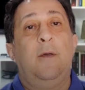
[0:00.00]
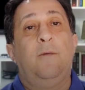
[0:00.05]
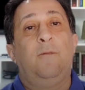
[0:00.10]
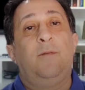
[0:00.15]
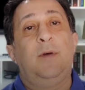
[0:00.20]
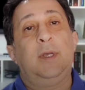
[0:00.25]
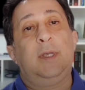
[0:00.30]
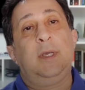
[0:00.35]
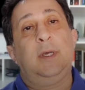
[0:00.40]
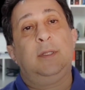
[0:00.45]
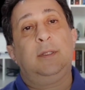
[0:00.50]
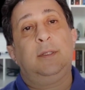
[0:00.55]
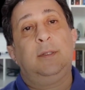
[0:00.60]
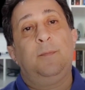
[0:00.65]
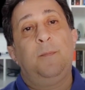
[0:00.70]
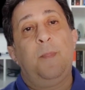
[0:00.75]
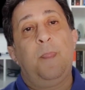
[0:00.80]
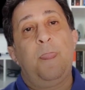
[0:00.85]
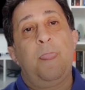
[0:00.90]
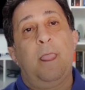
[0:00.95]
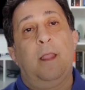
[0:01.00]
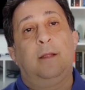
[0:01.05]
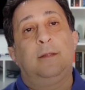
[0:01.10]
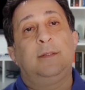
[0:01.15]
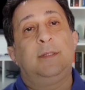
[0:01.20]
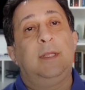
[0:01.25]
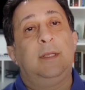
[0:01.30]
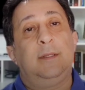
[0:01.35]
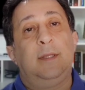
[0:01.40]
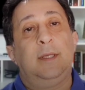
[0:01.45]
Fakat
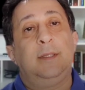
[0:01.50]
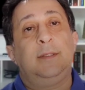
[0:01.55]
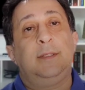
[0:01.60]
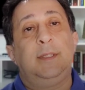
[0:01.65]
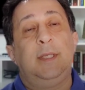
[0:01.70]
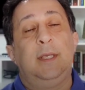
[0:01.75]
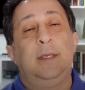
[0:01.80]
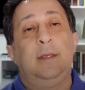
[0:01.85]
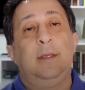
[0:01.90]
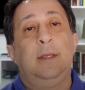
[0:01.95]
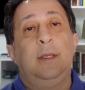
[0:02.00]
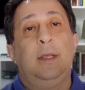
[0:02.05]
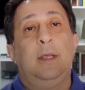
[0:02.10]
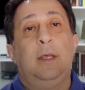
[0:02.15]
nedense